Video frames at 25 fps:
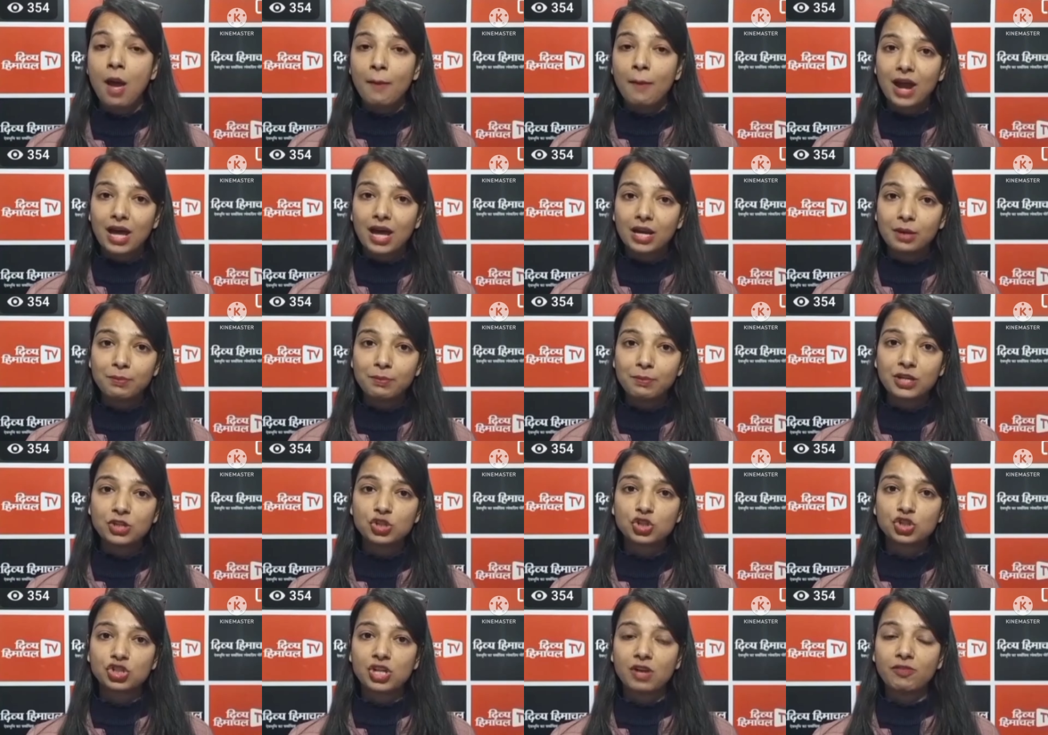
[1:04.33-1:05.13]

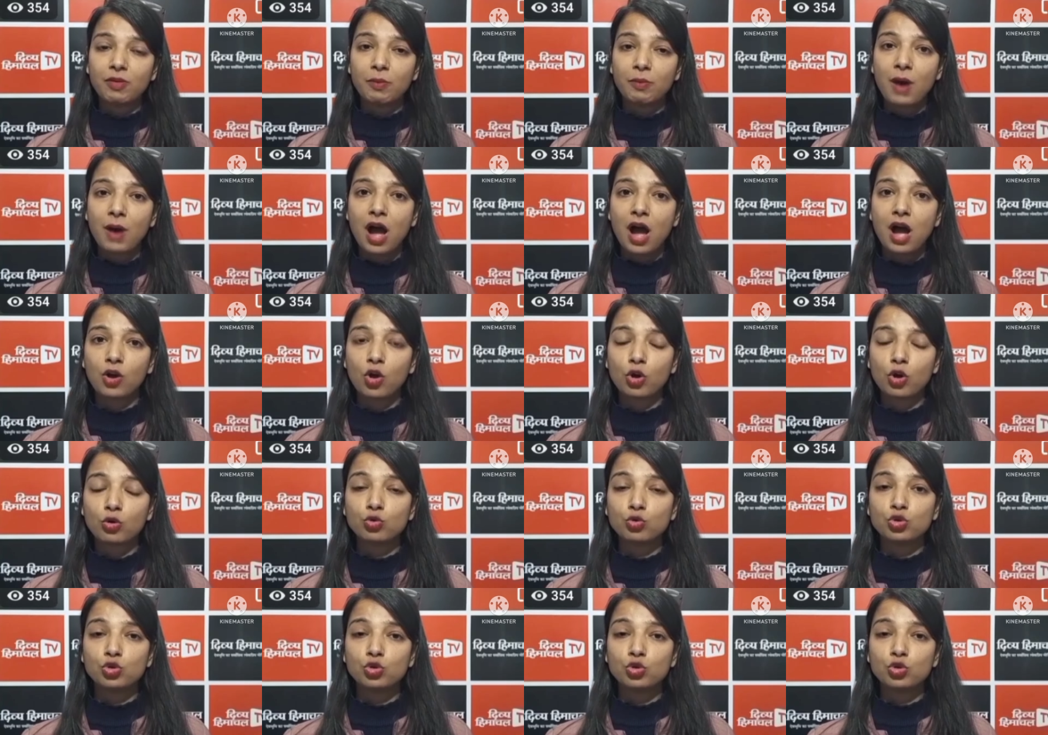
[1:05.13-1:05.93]
प्रारंभिक शिक्षा विभाग और
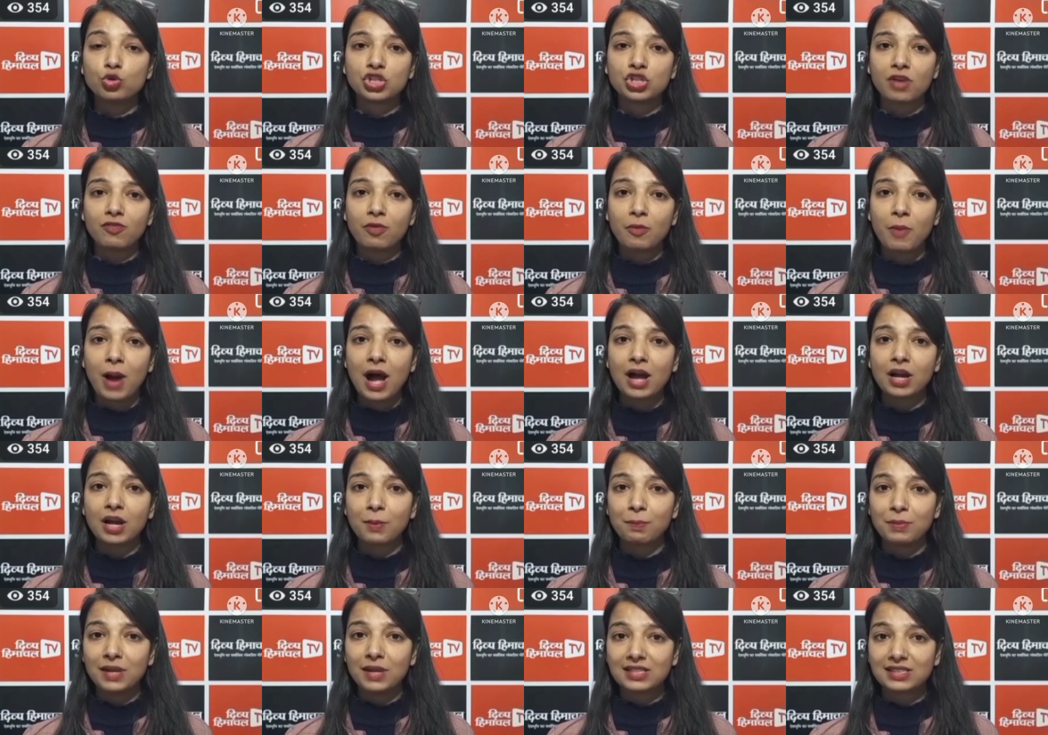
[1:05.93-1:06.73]
उच्च शिक्षा
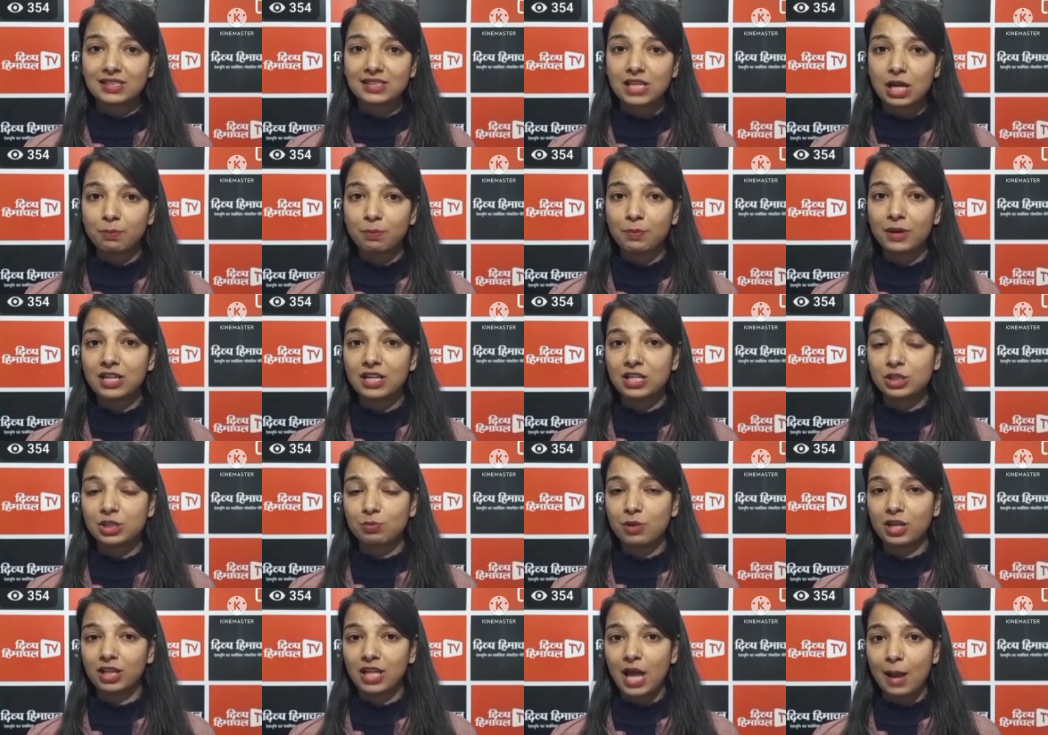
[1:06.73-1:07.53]
विभाग अपने स्तर पर
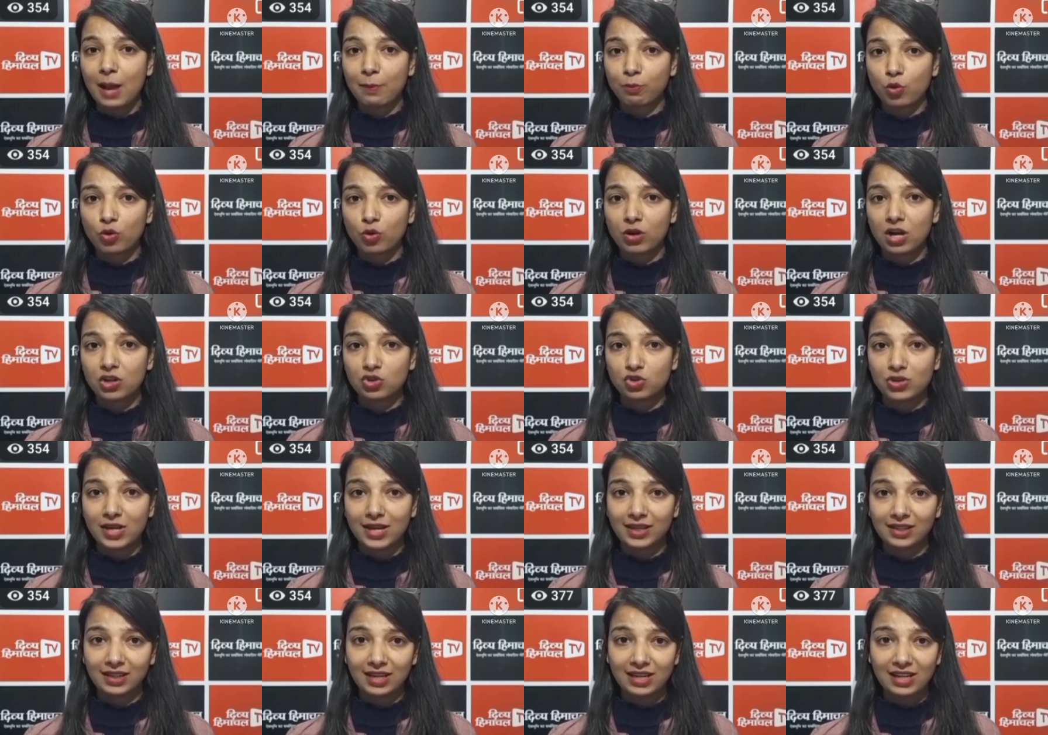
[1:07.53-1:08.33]
इसमें अध्यापकों का
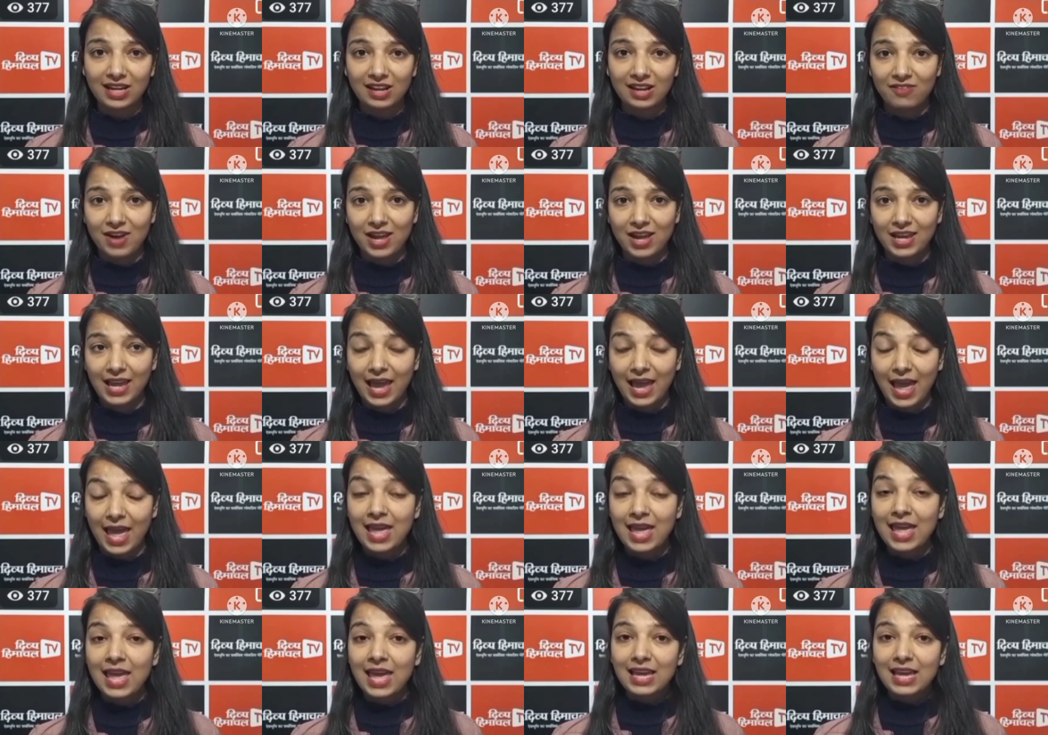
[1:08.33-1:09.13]
चयन करने वाले हैं